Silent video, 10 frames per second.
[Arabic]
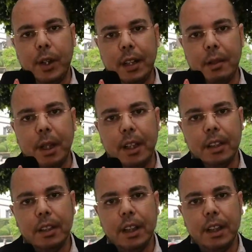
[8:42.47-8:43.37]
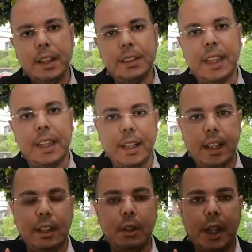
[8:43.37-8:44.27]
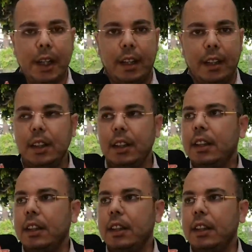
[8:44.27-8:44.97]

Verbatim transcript: نوعا ما آه، تأريخ للواقع